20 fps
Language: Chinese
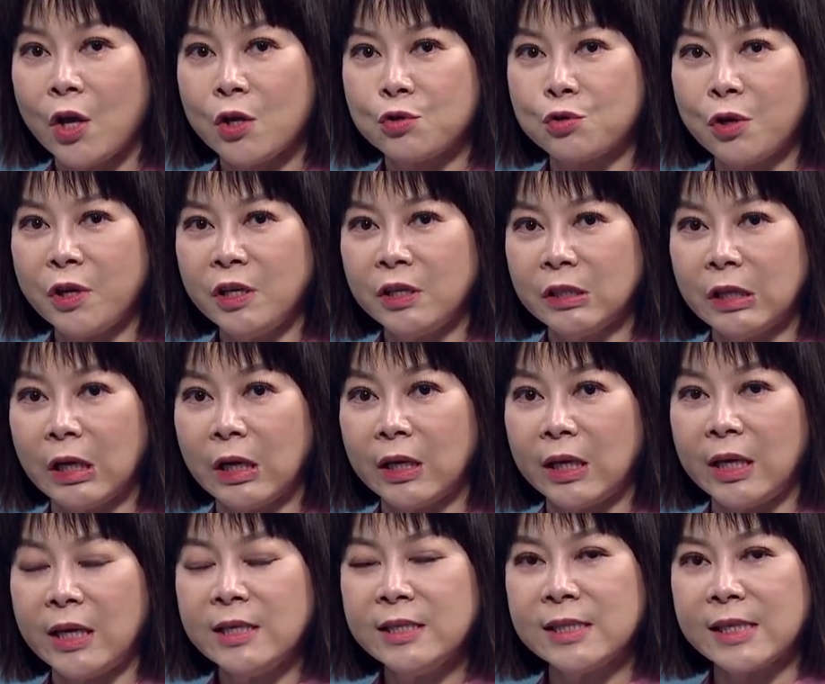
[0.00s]
所以呢，
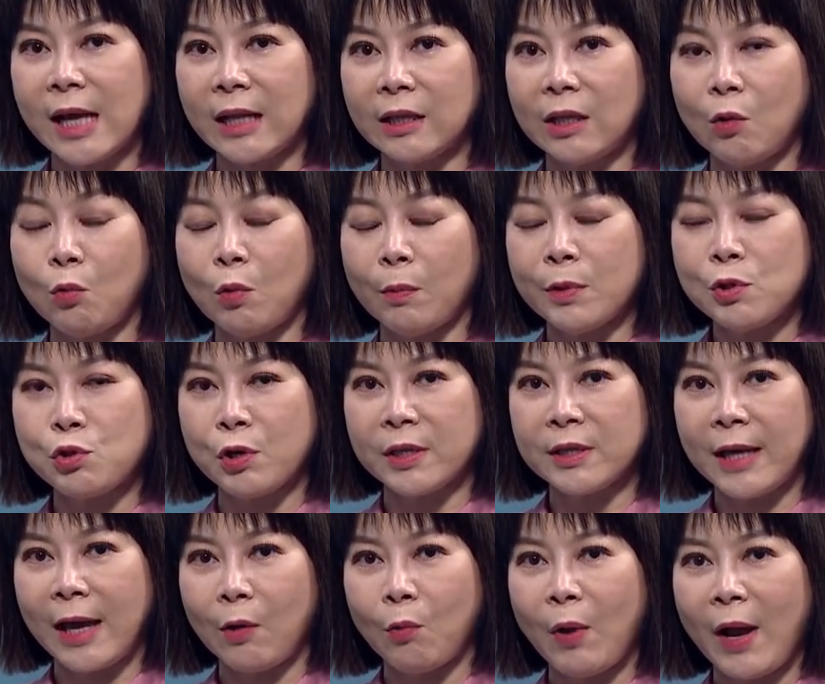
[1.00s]
影响了我们
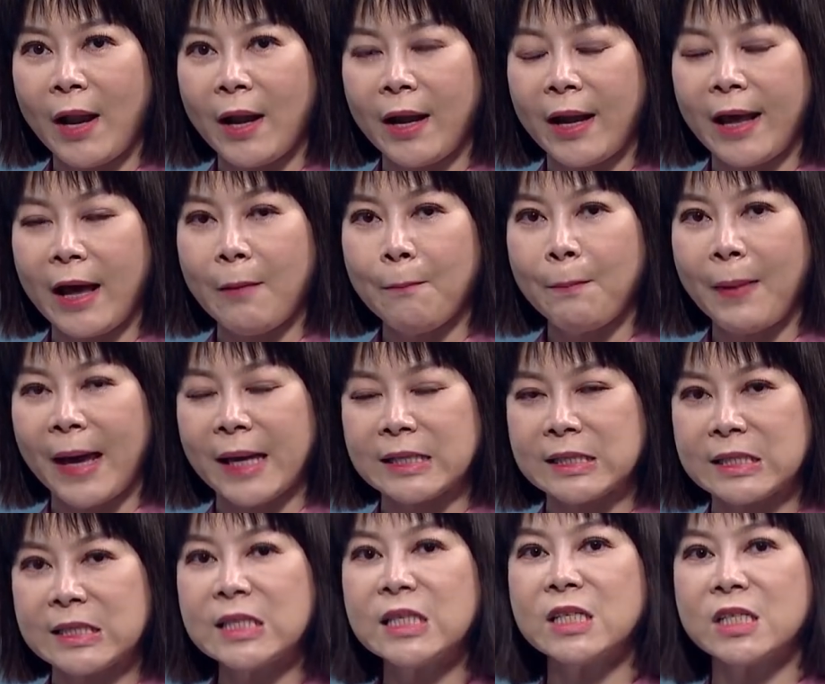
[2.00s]
全台湾两百
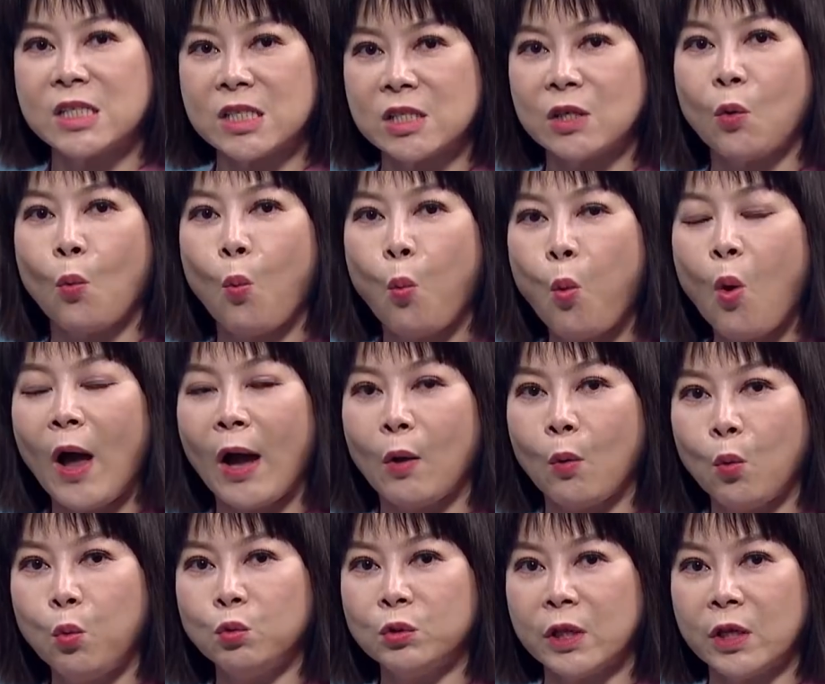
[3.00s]
四十
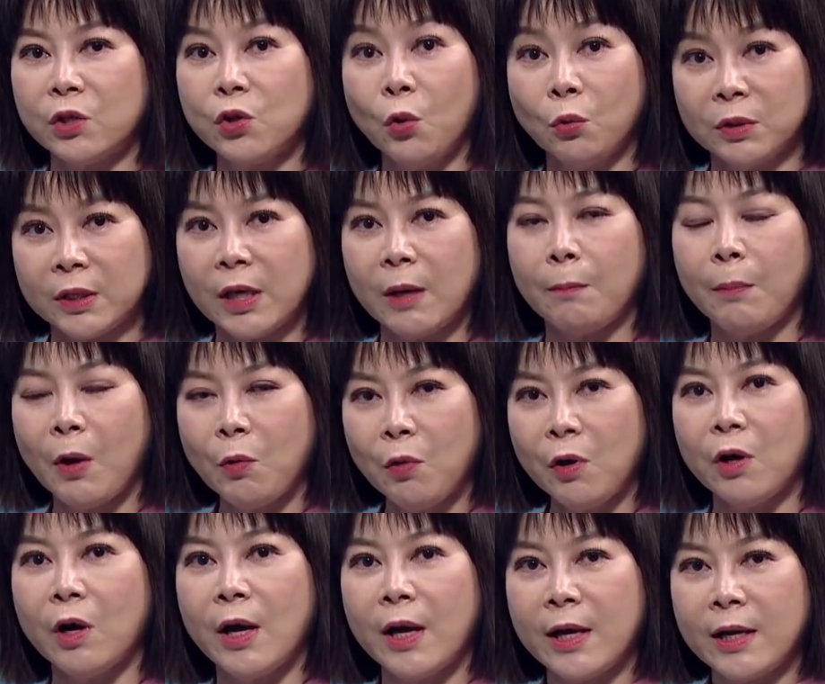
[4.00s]
万户的用电，包
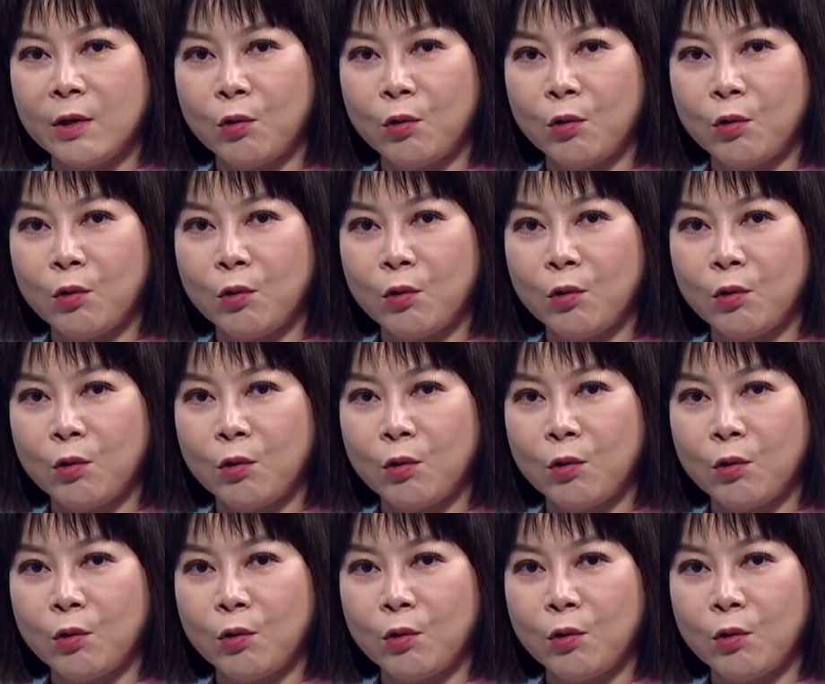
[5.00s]
括。